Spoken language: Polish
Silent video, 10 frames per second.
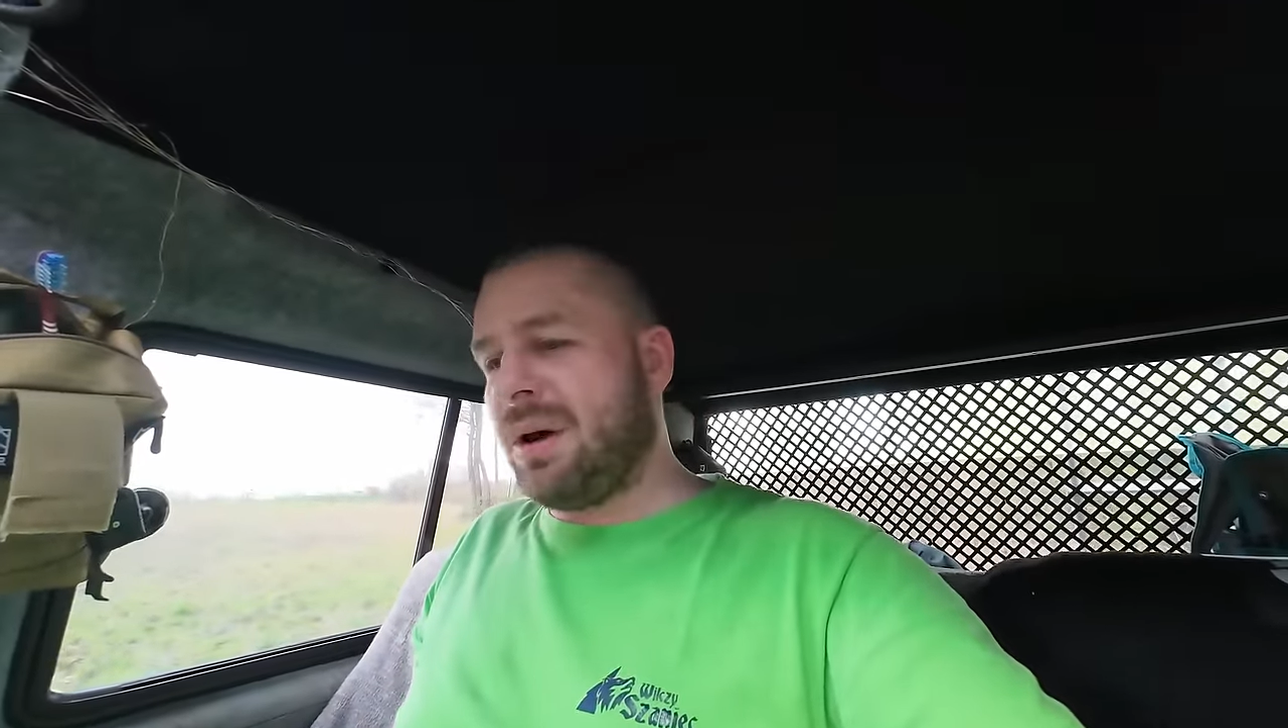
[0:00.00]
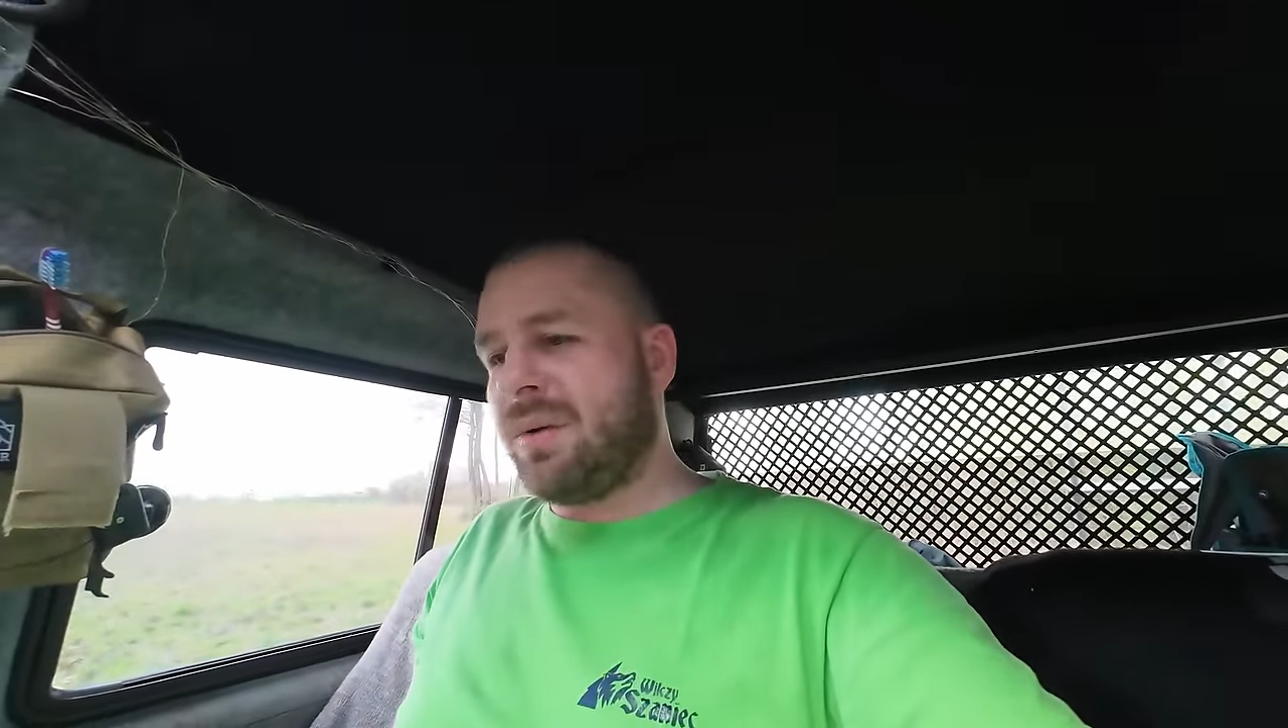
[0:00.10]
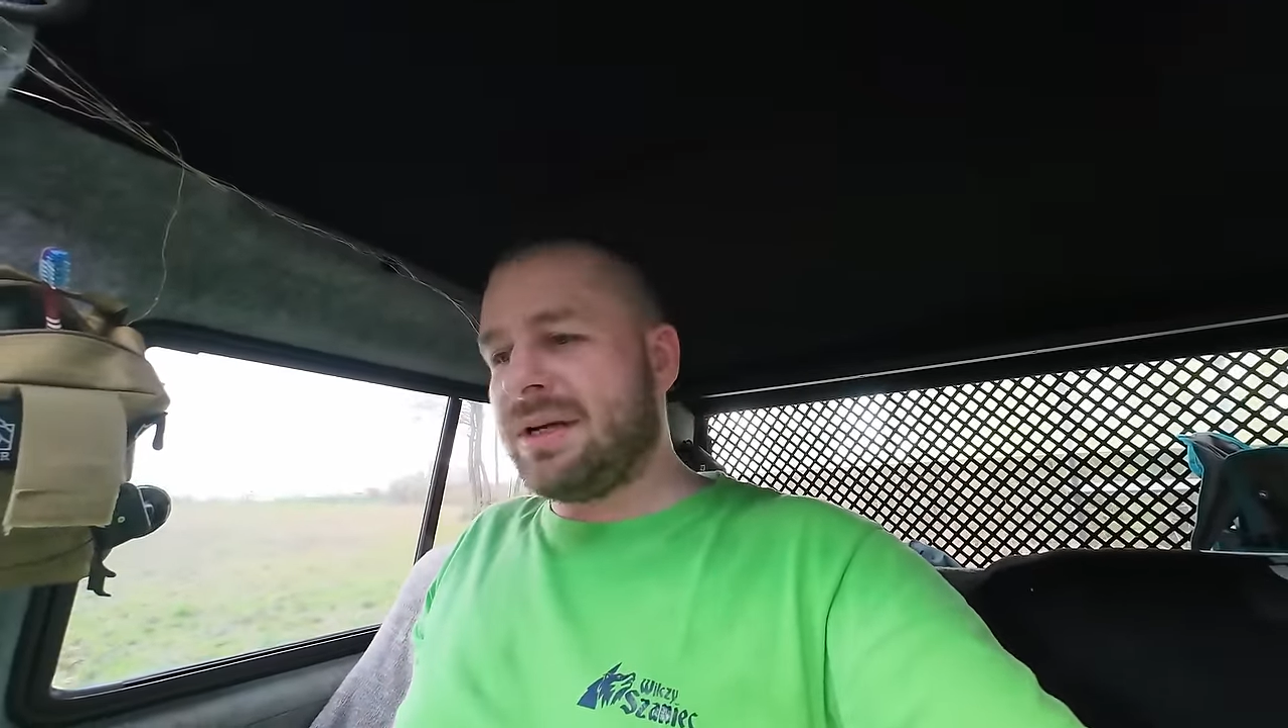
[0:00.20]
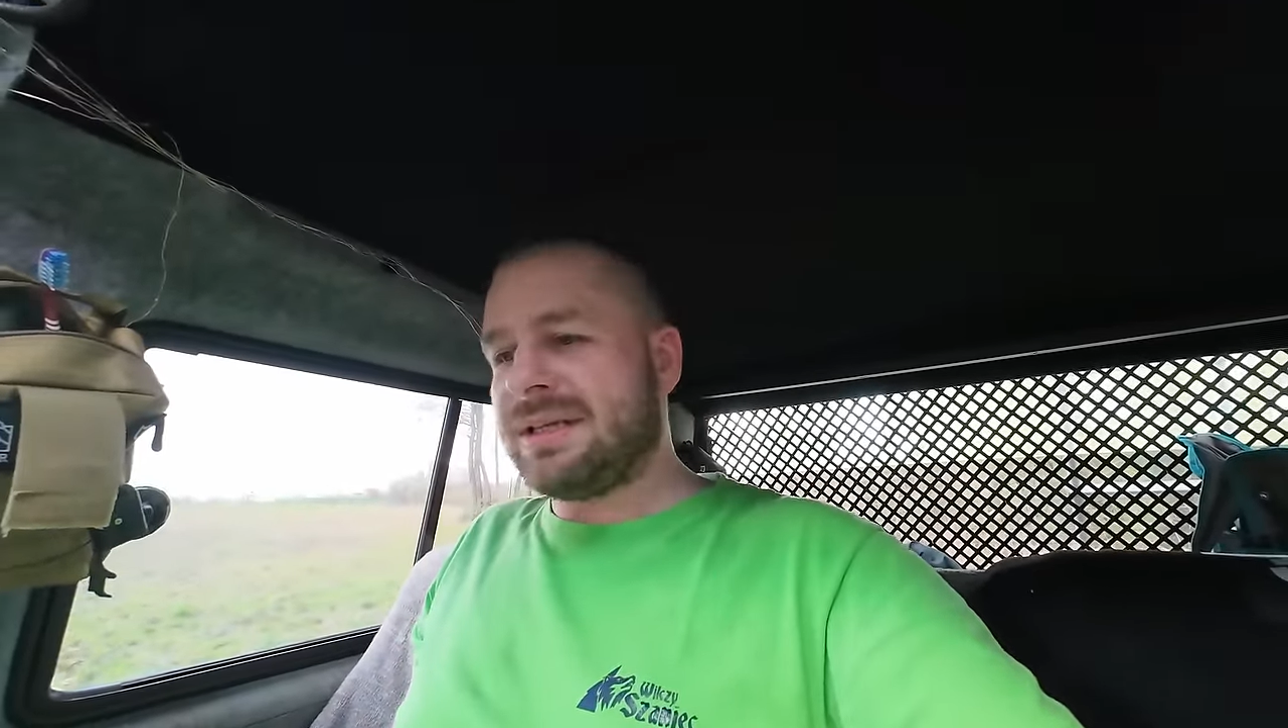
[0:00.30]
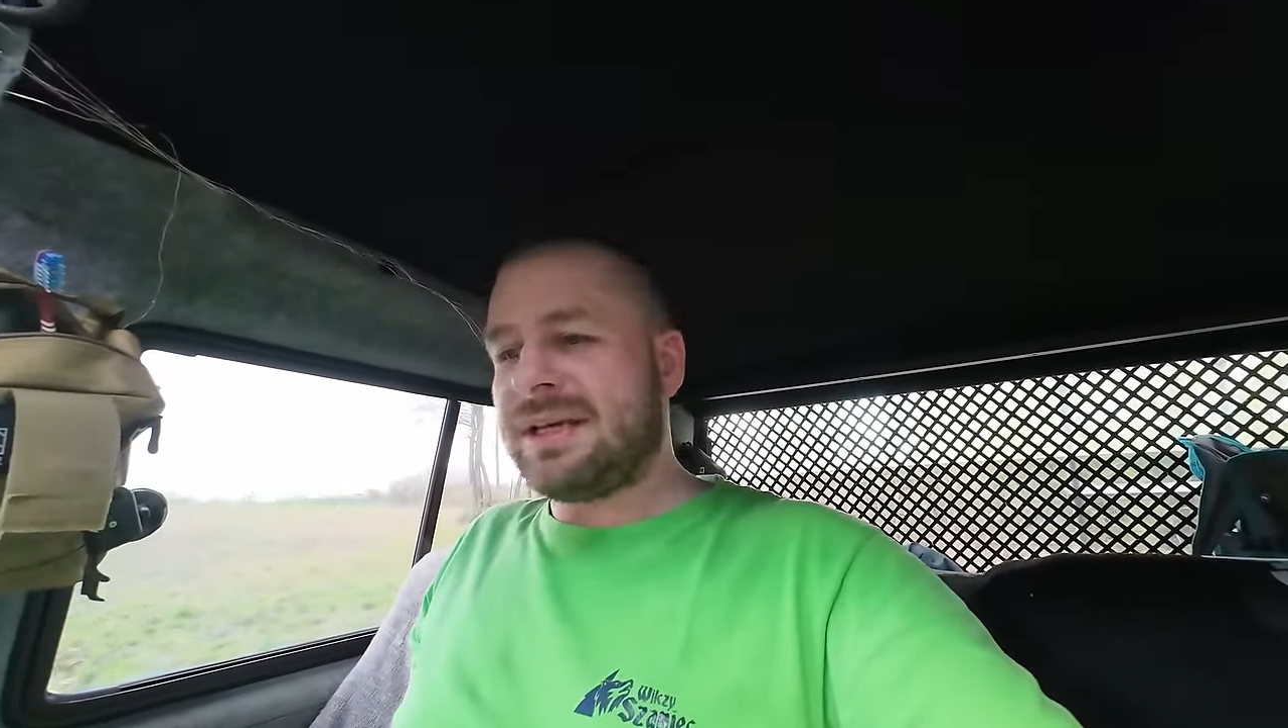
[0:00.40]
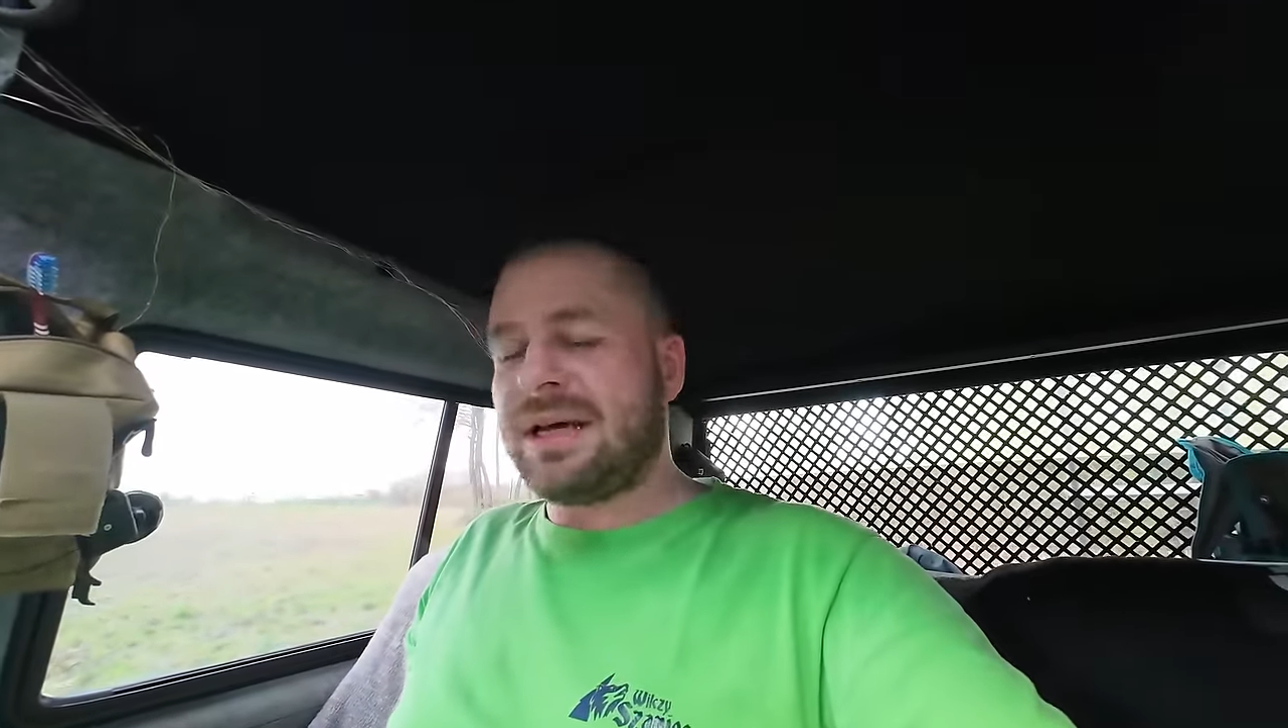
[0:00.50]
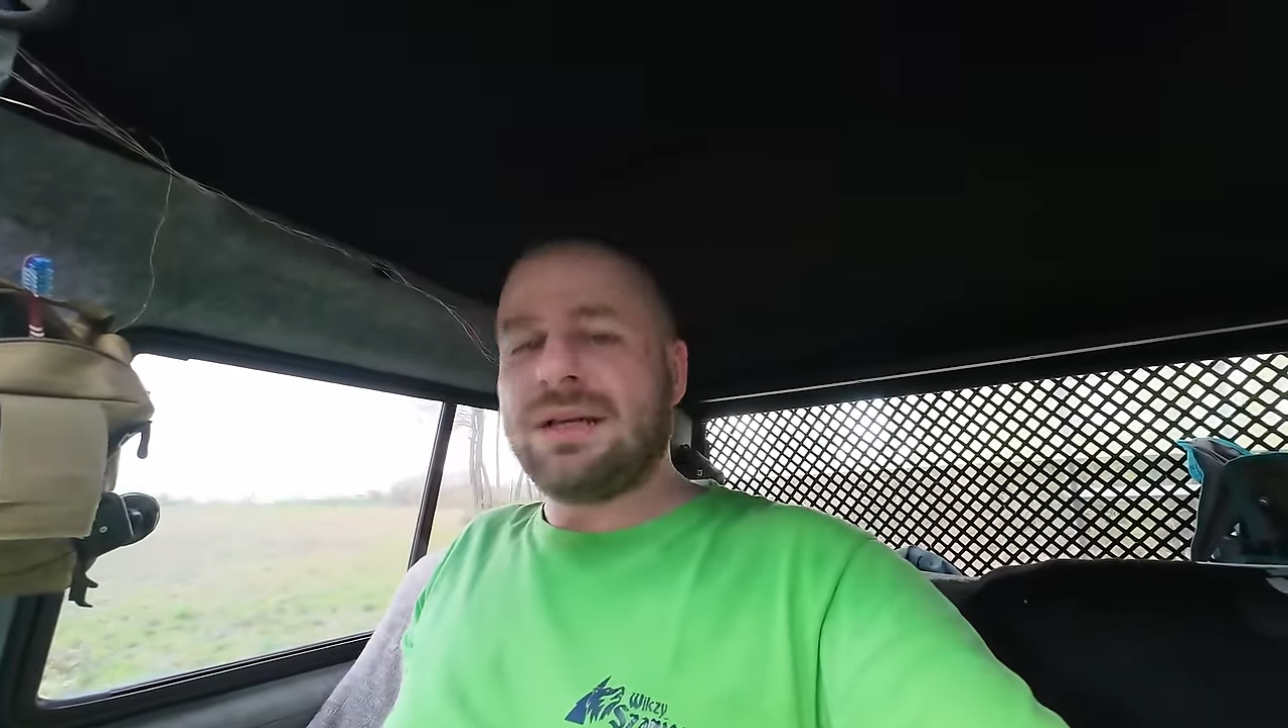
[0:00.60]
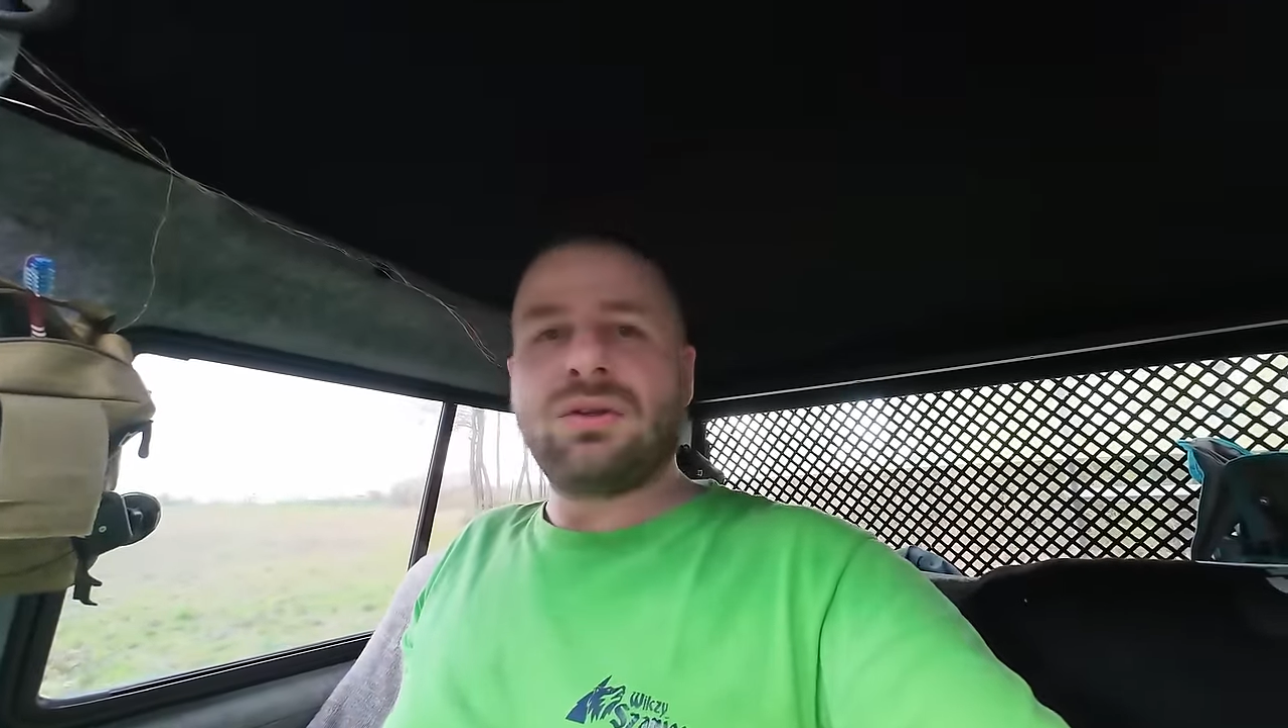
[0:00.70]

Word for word: Powersa,